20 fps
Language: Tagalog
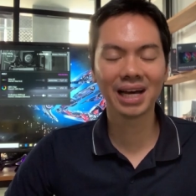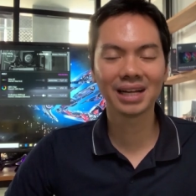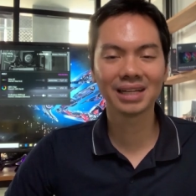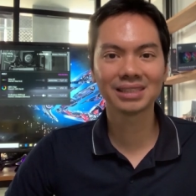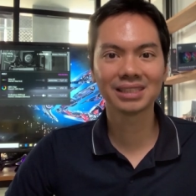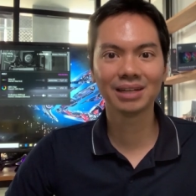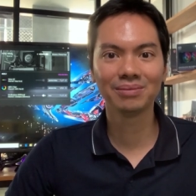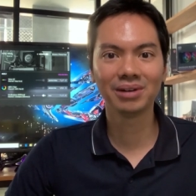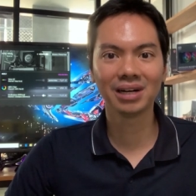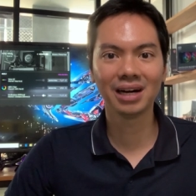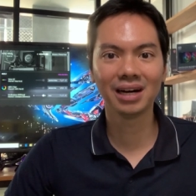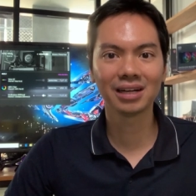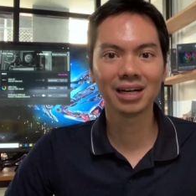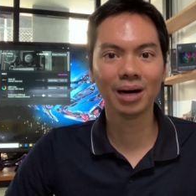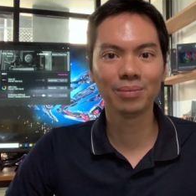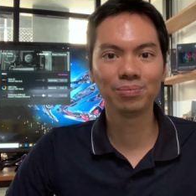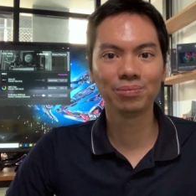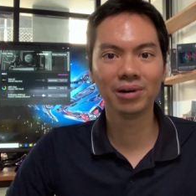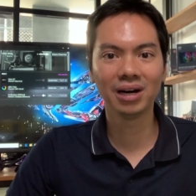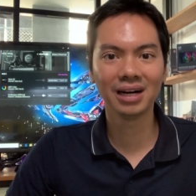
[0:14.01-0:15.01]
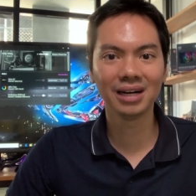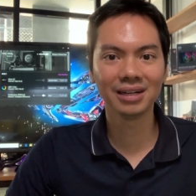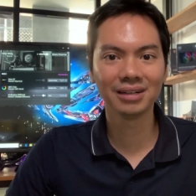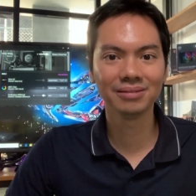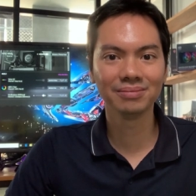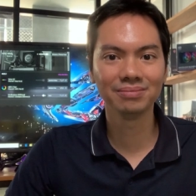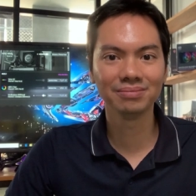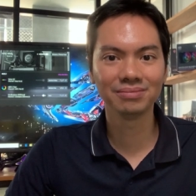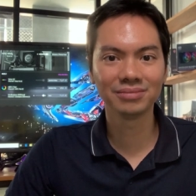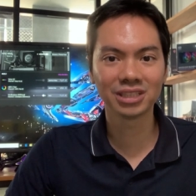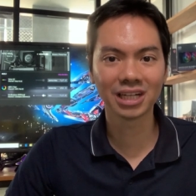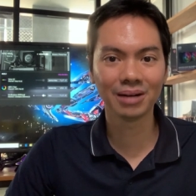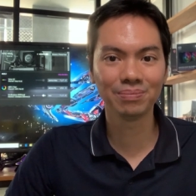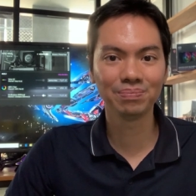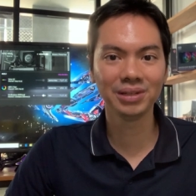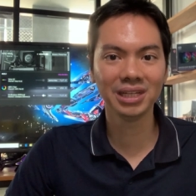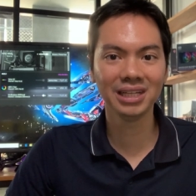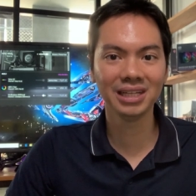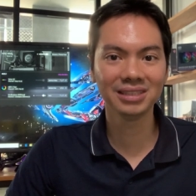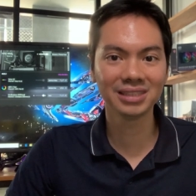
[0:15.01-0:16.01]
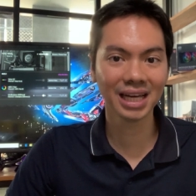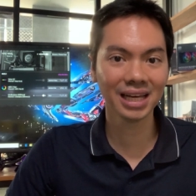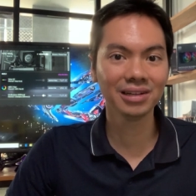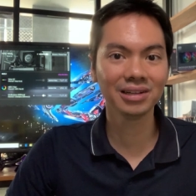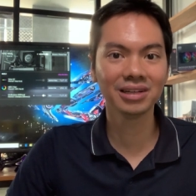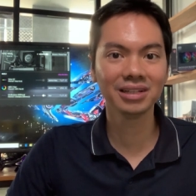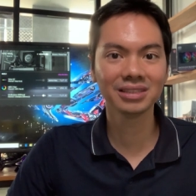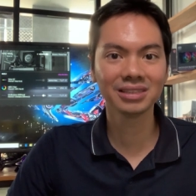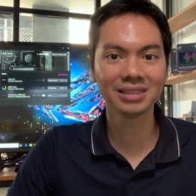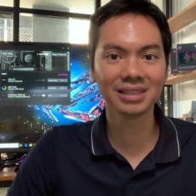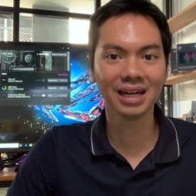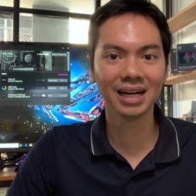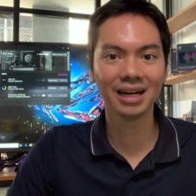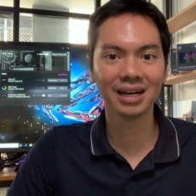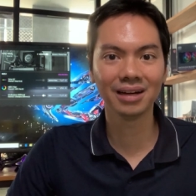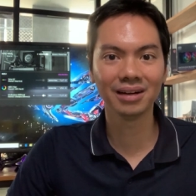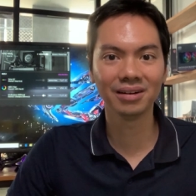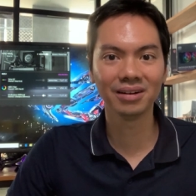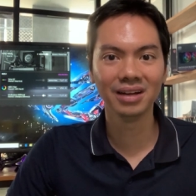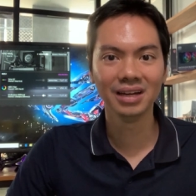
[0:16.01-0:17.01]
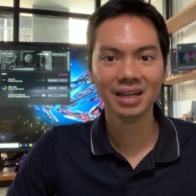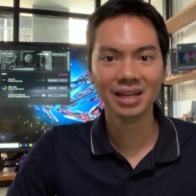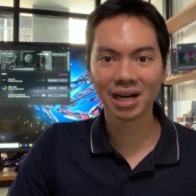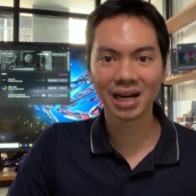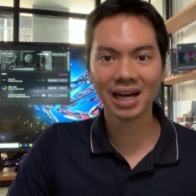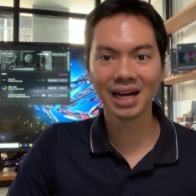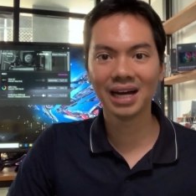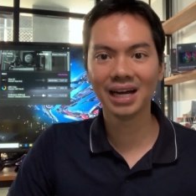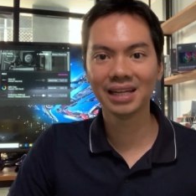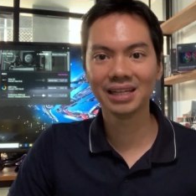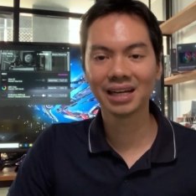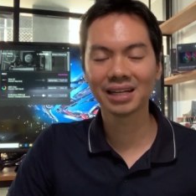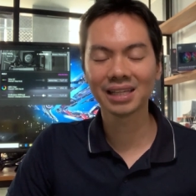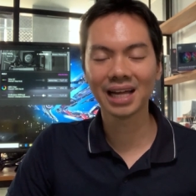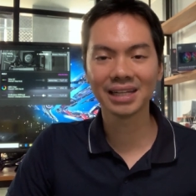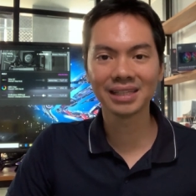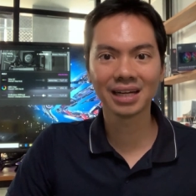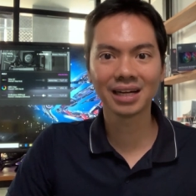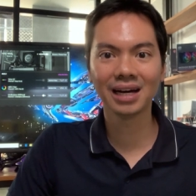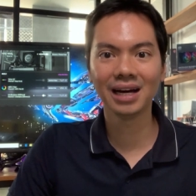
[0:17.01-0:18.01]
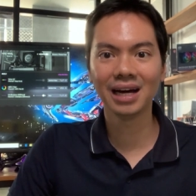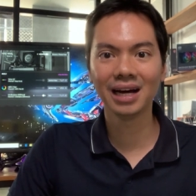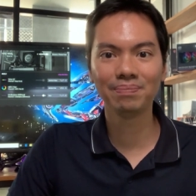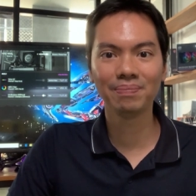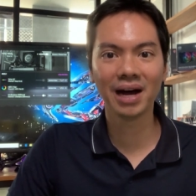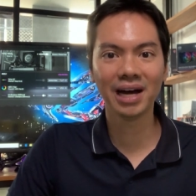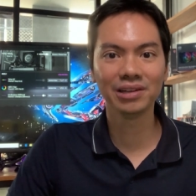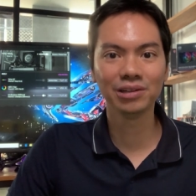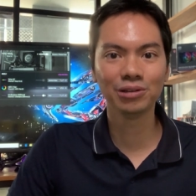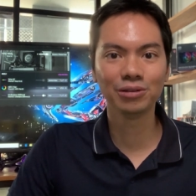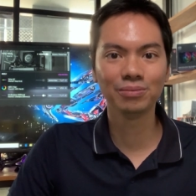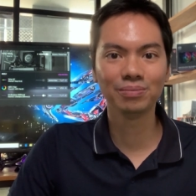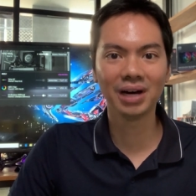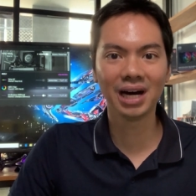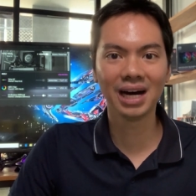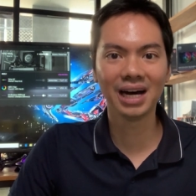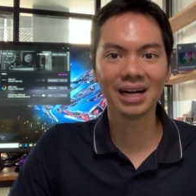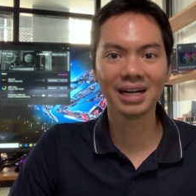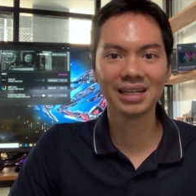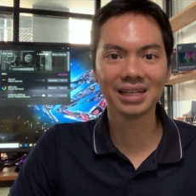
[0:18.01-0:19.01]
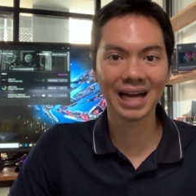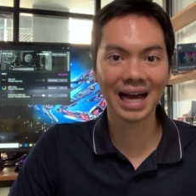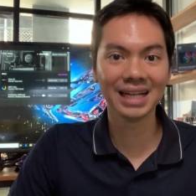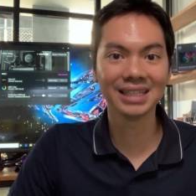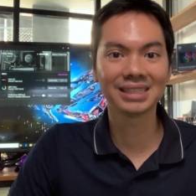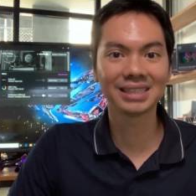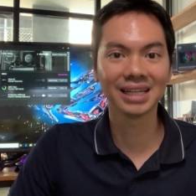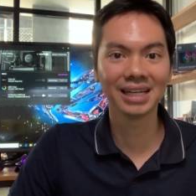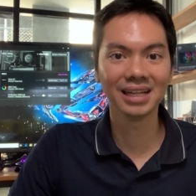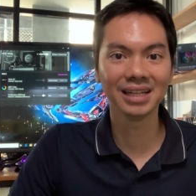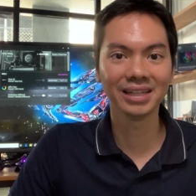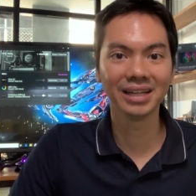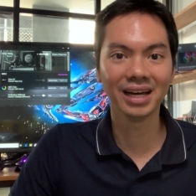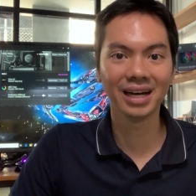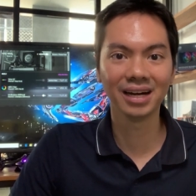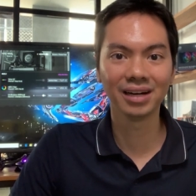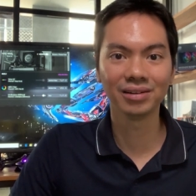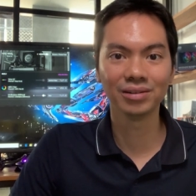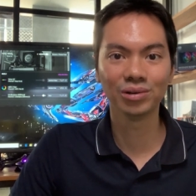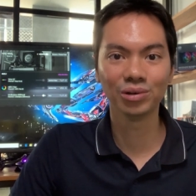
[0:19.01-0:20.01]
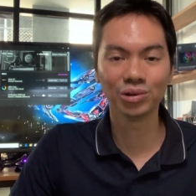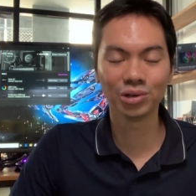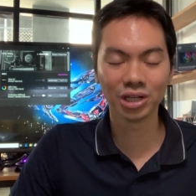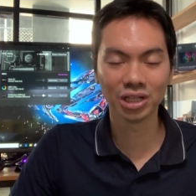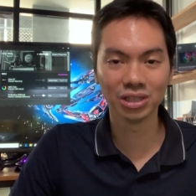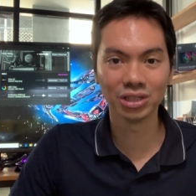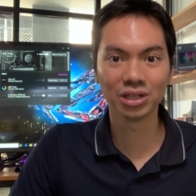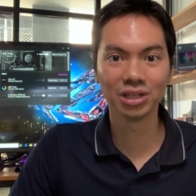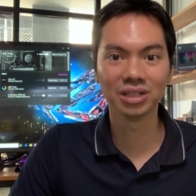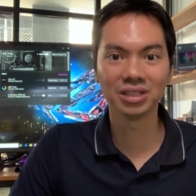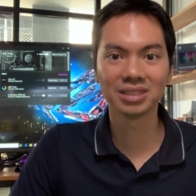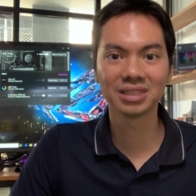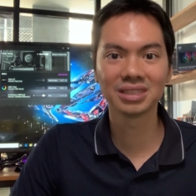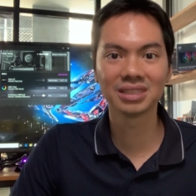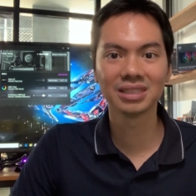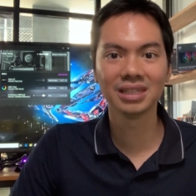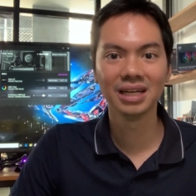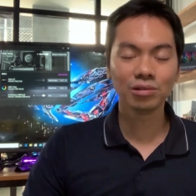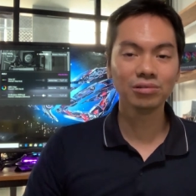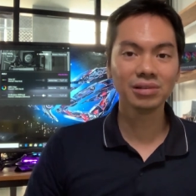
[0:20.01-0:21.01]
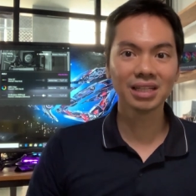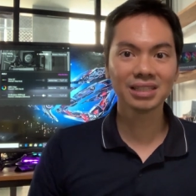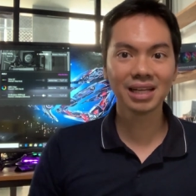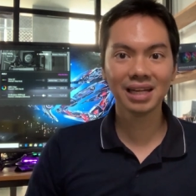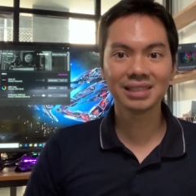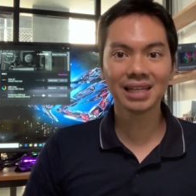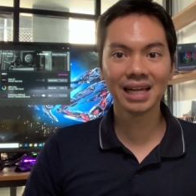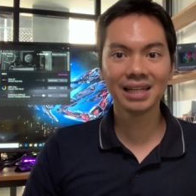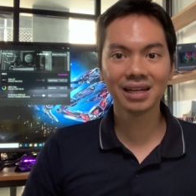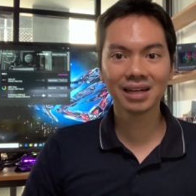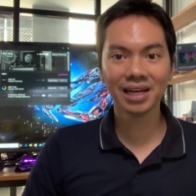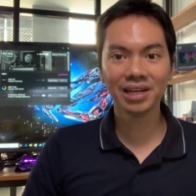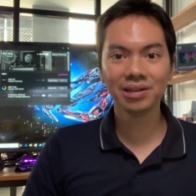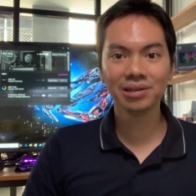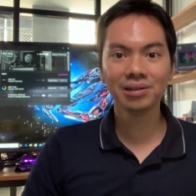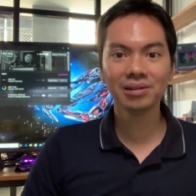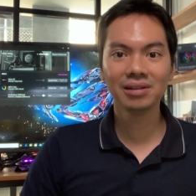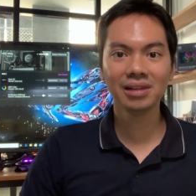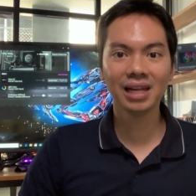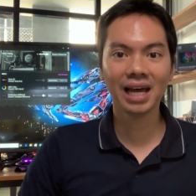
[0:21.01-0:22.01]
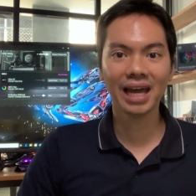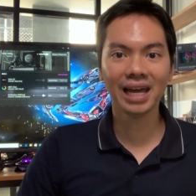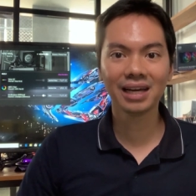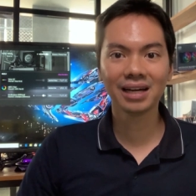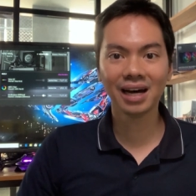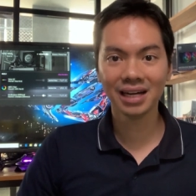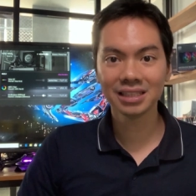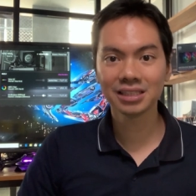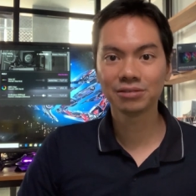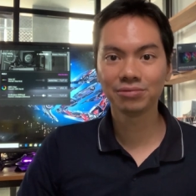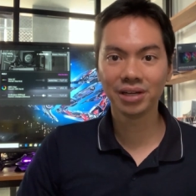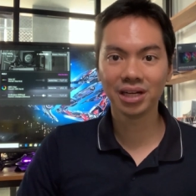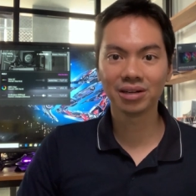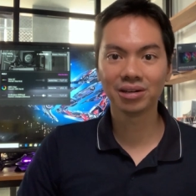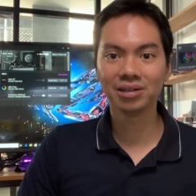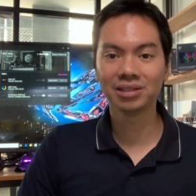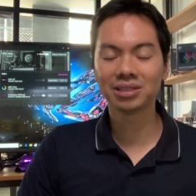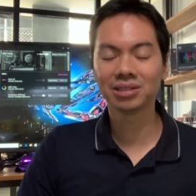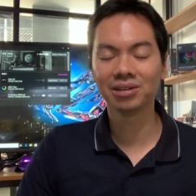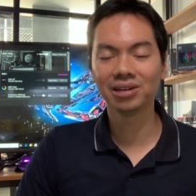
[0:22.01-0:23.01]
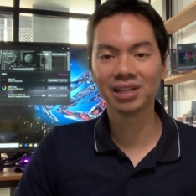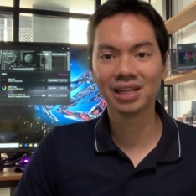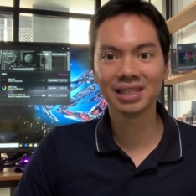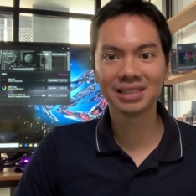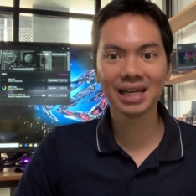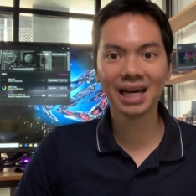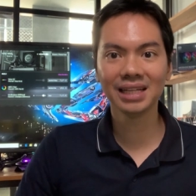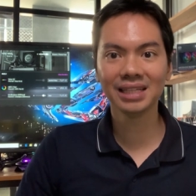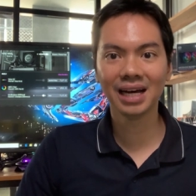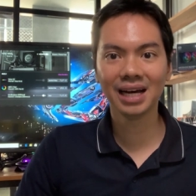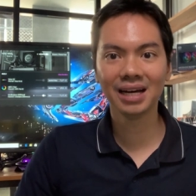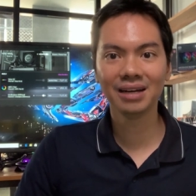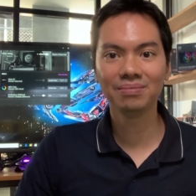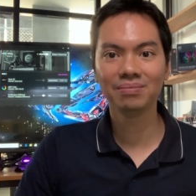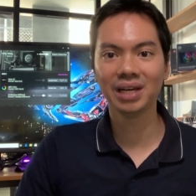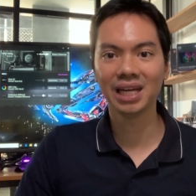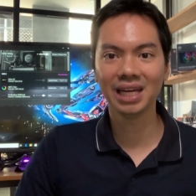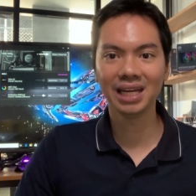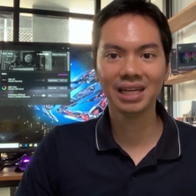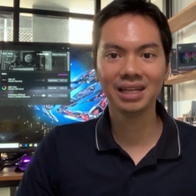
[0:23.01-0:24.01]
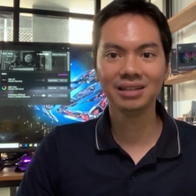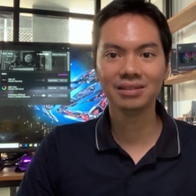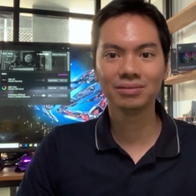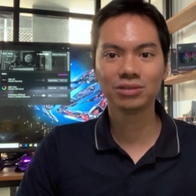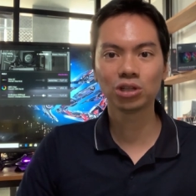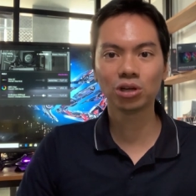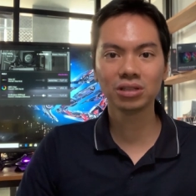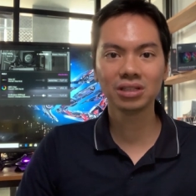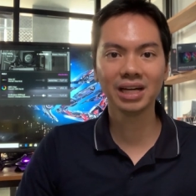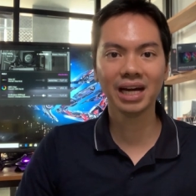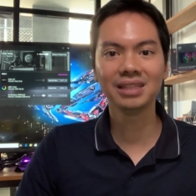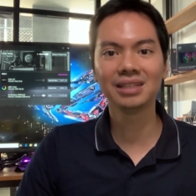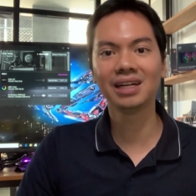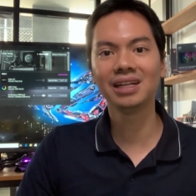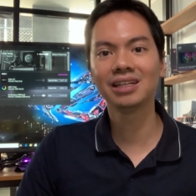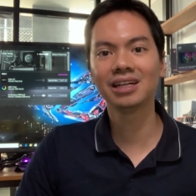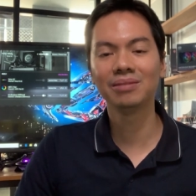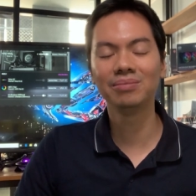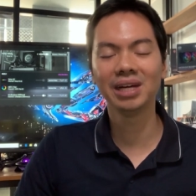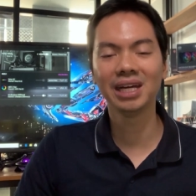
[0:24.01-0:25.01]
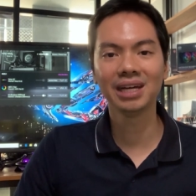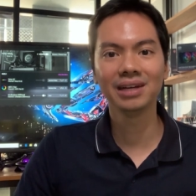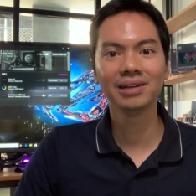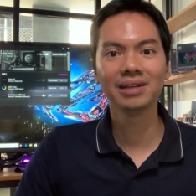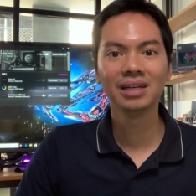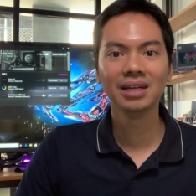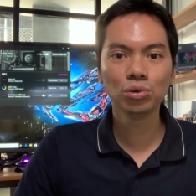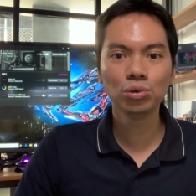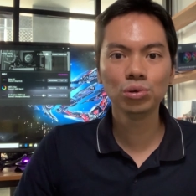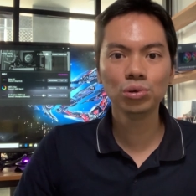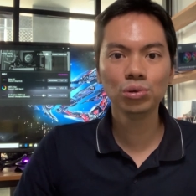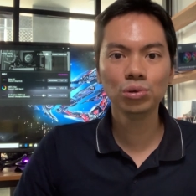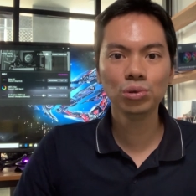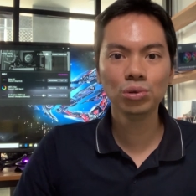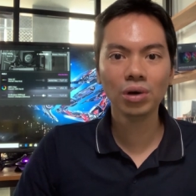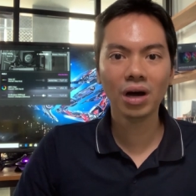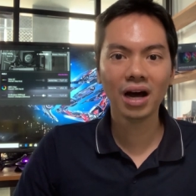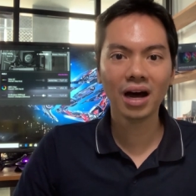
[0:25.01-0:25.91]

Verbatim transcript: para sa mga kapwang Shopee sellers na baka nagtataka paano mag-cancel ng orders. Kung nasa Lazada kayo, like us, we are also on Lazada. May short guide rin kami to